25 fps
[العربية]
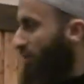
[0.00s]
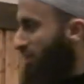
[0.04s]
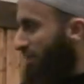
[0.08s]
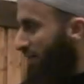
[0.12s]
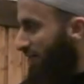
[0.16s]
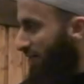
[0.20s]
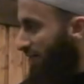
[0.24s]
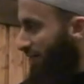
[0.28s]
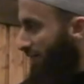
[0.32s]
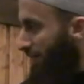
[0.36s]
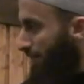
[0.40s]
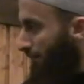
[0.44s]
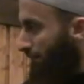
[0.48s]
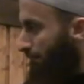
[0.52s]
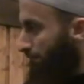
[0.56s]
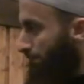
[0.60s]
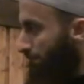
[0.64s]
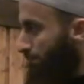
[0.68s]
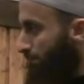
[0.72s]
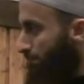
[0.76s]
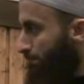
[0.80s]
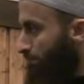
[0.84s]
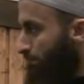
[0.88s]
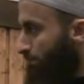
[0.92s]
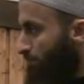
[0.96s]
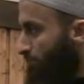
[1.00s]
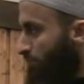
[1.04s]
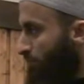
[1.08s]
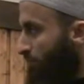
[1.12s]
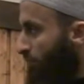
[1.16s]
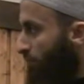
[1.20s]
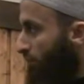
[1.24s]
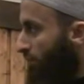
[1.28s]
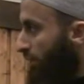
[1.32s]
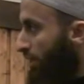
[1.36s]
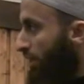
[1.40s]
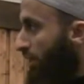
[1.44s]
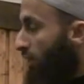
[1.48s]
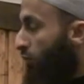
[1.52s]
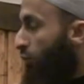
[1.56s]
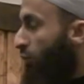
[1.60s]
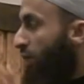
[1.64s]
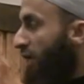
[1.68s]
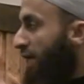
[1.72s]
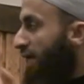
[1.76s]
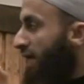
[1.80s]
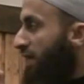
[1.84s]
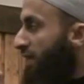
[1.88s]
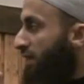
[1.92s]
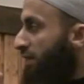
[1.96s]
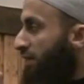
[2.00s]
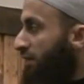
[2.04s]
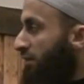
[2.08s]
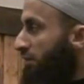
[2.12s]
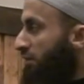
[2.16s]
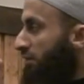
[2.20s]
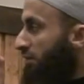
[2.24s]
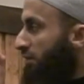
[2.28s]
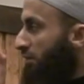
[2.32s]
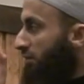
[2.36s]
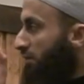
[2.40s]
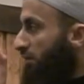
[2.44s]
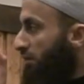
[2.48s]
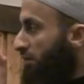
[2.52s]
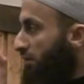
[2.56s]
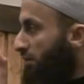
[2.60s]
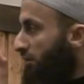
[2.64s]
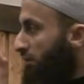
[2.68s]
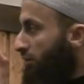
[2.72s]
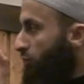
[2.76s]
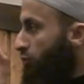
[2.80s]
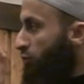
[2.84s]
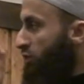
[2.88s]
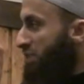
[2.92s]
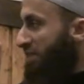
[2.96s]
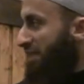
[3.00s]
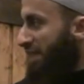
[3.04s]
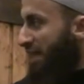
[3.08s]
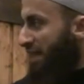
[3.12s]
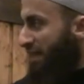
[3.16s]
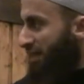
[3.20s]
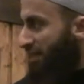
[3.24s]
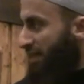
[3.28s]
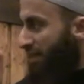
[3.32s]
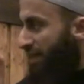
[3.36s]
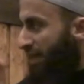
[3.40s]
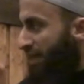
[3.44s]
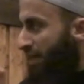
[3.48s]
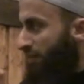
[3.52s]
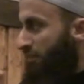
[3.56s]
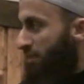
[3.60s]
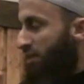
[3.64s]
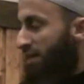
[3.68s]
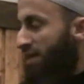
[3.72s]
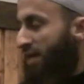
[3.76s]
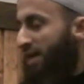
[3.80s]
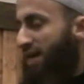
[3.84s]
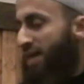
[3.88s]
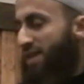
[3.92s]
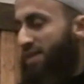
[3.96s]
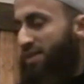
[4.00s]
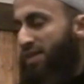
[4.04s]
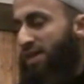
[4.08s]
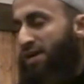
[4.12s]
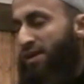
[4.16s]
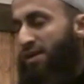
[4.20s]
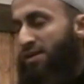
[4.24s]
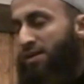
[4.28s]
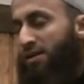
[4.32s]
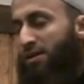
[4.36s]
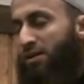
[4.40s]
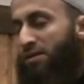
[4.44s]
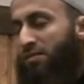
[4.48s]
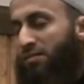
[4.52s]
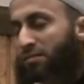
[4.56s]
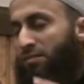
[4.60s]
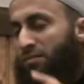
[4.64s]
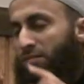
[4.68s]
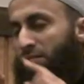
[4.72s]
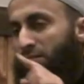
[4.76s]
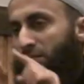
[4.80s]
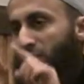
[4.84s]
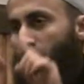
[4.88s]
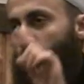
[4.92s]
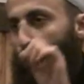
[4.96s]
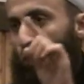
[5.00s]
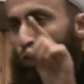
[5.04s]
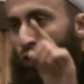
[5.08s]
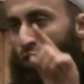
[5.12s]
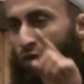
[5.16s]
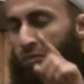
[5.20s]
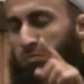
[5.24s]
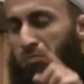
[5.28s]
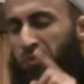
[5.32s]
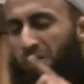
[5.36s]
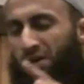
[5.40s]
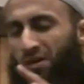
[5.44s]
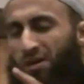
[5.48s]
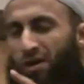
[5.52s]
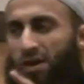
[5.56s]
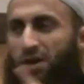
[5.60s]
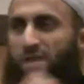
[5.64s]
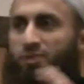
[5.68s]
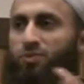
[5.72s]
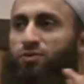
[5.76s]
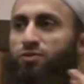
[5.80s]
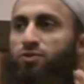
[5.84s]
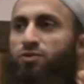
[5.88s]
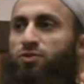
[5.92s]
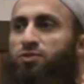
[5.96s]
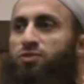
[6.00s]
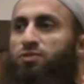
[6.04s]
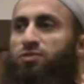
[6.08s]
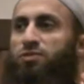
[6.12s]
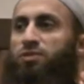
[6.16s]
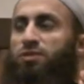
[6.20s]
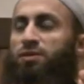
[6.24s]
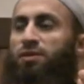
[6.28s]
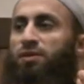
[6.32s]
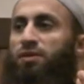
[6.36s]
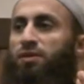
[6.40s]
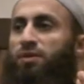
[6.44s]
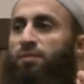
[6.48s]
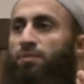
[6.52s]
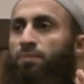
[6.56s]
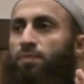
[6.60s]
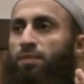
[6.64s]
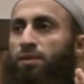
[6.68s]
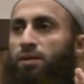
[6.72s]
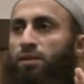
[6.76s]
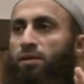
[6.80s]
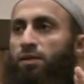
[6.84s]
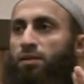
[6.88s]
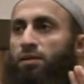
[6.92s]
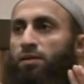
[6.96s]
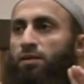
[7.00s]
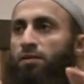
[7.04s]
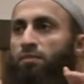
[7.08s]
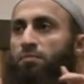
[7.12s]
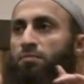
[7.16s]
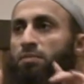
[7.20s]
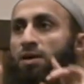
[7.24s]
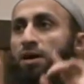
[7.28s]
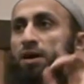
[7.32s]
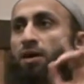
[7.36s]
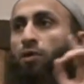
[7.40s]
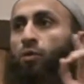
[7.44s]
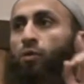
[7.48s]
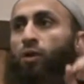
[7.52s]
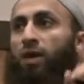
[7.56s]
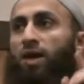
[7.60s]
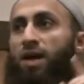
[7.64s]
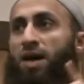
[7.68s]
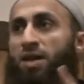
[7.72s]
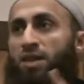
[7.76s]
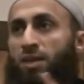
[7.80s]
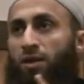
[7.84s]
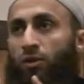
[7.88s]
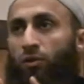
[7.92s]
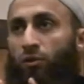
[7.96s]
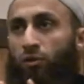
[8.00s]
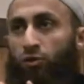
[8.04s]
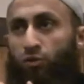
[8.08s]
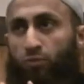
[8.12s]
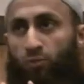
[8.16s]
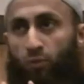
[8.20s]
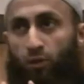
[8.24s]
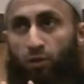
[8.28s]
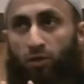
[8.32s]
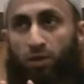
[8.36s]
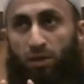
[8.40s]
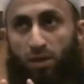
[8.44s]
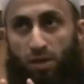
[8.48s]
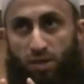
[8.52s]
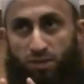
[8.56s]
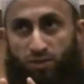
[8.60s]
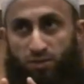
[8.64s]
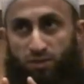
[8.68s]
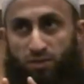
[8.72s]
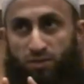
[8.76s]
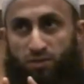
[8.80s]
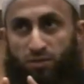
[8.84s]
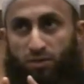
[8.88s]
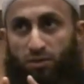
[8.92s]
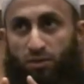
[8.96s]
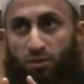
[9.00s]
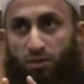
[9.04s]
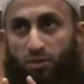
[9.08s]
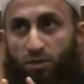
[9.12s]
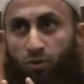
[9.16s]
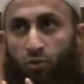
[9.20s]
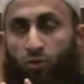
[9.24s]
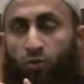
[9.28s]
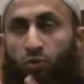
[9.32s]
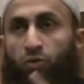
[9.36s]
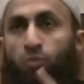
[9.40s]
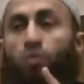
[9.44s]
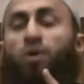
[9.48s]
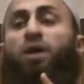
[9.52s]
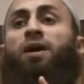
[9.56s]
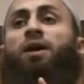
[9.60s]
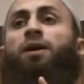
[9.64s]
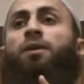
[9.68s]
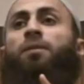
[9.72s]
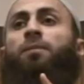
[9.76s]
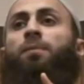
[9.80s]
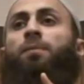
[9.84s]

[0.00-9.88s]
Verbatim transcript: وتعالى ولكن يستثنى من هذا حكم خاص ما هو هذا الحكم الخاص هو